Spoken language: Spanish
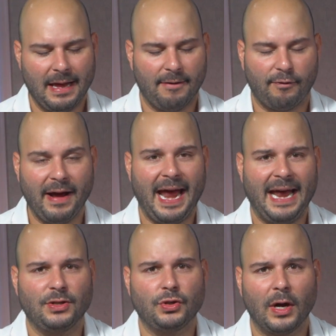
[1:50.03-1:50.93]
fue
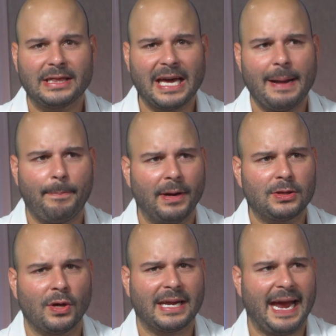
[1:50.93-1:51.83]
en yo estar
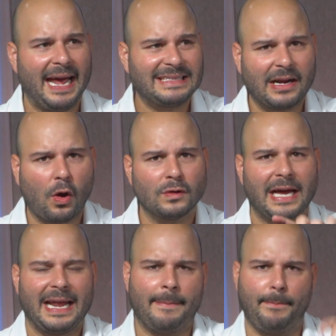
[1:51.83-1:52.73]
expuesto en que esas
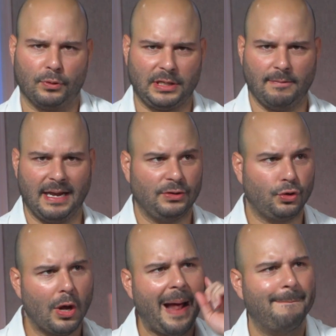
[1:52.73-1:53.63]
cosas eran posibles.
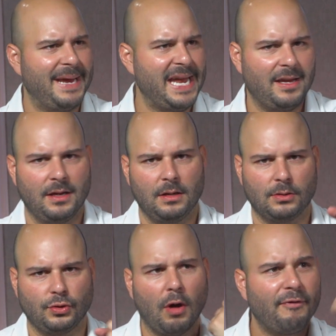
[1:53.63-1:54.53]
Yo las vi,
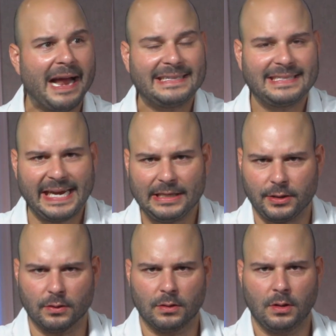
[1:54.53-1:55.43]
yo fui al
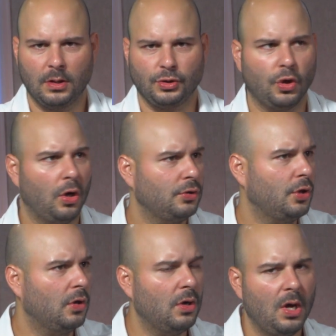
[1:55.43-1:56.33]
sitio. Yo,
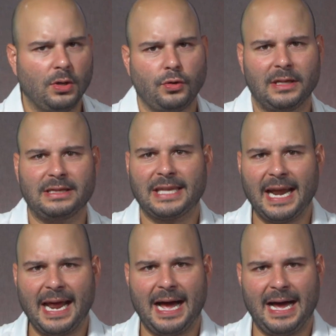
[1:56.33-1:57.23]
yo, yo
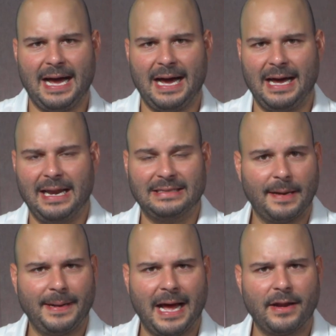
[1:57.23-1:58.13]
entré a, el
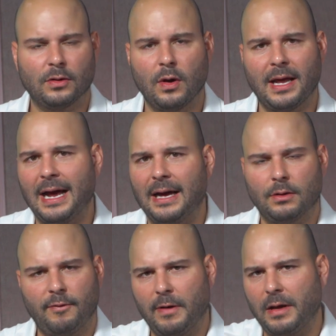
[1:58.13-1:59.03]
seminario no era,
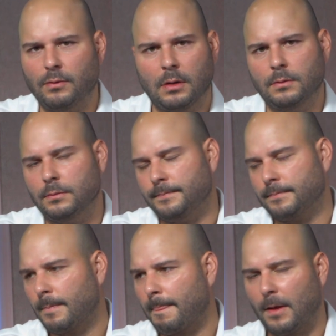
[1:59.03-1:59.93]
no fue
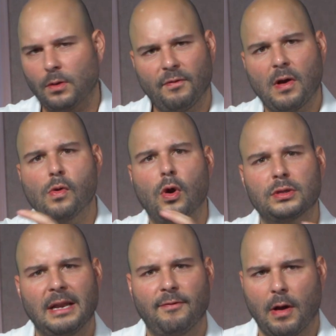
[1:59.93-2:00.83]
un, no fue un
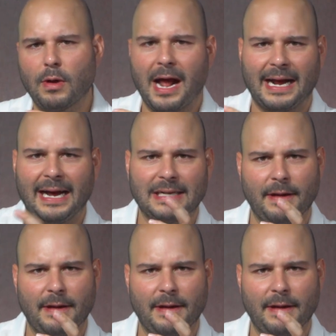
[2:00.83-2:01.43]
hotel, fue una casa